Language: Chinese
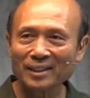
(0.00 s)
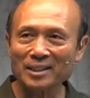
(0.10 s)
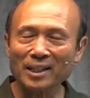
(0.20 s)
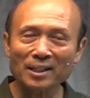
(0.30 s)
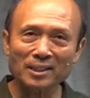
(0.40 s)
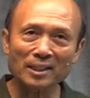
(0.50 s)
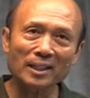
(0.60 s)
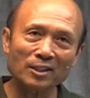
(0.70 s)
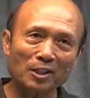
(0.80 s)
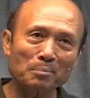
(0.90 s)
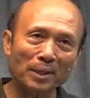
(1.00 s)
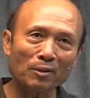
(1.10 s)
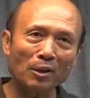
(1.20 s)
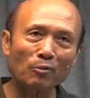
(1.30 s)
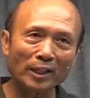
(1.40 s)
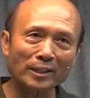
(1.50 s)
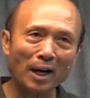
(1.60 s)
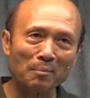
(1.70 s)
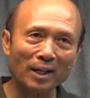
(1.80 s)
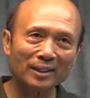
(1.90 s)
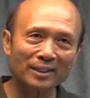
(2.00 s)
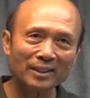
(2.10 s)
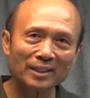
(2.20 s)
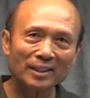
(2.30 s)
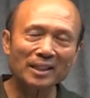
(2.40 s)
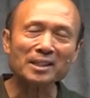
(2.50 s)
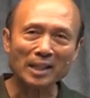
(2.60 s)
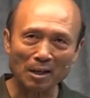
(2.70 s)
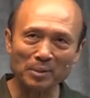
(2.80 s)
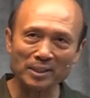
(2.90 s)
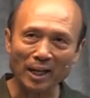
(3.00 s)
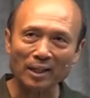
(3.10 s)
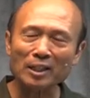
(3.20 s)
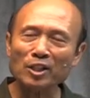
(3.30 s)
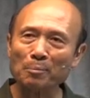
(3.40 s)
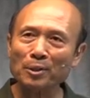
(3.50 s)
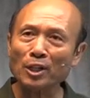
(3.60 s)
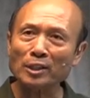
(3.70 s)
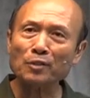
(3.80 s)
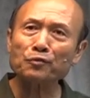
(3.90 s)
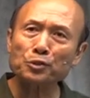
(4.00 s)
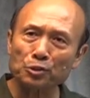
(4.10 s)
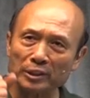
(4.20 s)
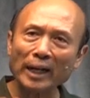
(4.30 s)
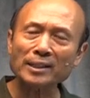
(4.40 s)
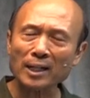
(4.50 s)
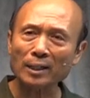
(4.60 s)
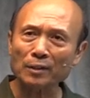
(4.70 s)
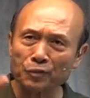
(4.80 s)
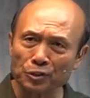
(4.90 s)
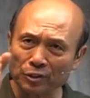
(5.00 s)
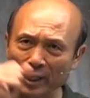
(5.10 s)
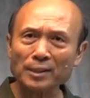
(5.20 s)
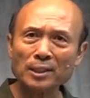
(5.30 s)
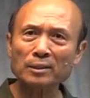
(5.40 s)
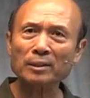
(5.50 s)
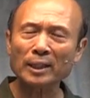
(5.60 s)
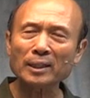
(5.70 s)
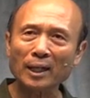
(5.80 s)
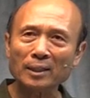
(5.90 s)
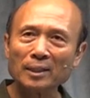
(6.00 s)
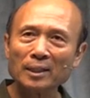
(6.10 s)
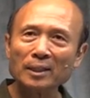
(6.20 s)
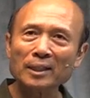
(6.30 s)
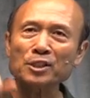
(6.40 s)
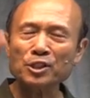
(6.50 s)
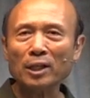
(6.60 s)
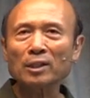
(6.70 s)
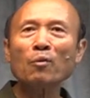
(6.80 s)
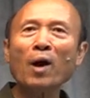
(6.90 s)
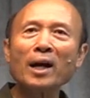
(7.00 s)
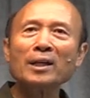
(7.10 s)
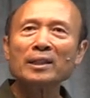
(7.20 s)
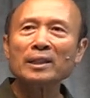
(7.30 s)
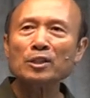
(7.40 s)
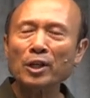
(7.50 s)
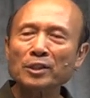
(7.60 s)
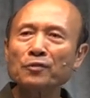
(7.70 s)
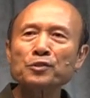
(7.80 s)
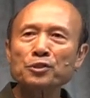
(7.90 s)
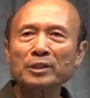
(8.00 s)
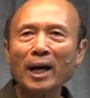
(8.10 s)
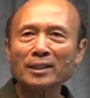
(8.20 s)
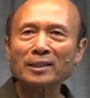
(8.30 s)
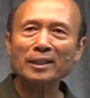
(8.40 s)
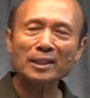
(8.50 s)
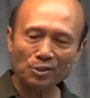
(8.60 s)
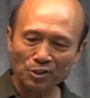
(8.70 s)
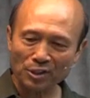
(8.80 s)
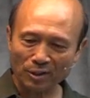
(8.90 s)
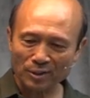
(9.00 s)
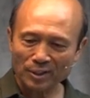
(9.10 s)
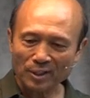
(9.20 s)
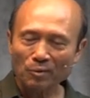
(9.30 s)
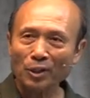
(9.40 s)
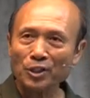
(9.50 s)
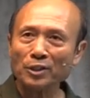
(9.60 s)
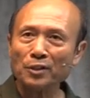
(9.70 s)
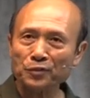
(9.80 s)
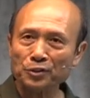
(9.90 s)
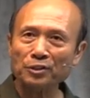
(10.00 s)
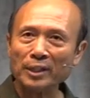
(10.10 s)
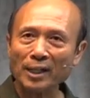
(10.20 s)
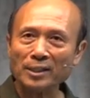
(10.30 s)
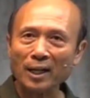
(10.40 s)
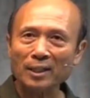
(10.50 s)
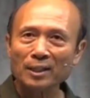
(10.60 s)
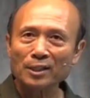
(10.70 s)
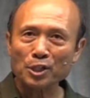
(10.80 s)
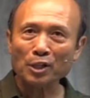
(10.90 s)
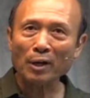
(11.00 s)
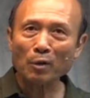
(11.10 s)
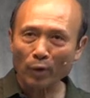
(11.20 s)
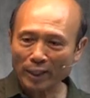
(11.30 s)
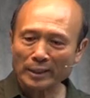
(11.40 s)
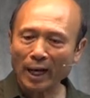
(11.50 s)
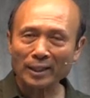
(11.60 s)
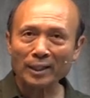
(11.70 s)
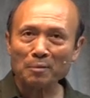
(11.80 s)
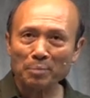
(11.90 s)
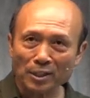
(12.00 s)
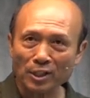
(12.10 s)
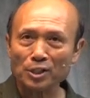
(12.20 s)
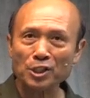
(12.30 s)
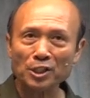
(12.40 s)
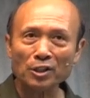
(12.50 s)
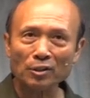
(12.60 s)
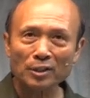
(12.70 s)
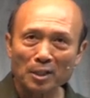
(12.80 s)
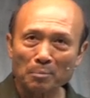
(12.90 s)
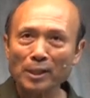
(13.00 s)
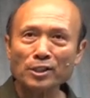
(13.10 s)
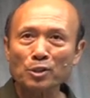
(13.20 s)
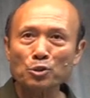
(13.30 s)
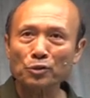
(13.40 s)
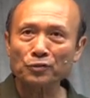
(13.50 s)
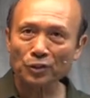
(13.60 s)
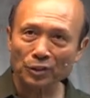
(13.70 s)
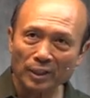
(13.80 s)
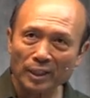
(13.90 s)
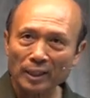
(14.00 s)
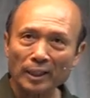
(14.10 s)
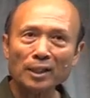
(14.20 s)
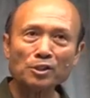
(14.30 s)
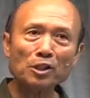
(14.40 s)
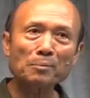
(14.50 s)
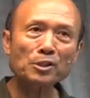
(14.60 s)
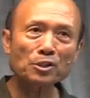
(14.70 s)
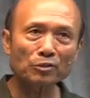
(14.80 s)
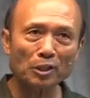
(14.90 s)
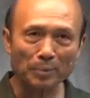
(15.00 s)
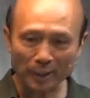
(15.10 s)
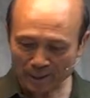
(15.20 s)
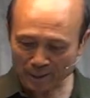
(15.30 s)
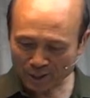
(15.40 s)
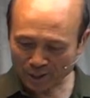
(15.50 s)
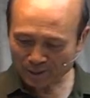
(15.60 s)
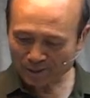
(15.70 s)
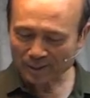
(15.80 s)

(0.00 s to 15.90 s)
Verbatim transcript: 你相信你可以变为伟大吗？”你想不想？你愿不愿意付出代价？你付出代价就可以了。你想的话，你愿意付出代价，请你举手。我愿意付出代价，成为伟大的人，被神使用，被神祝福，你的寿命就会被提升。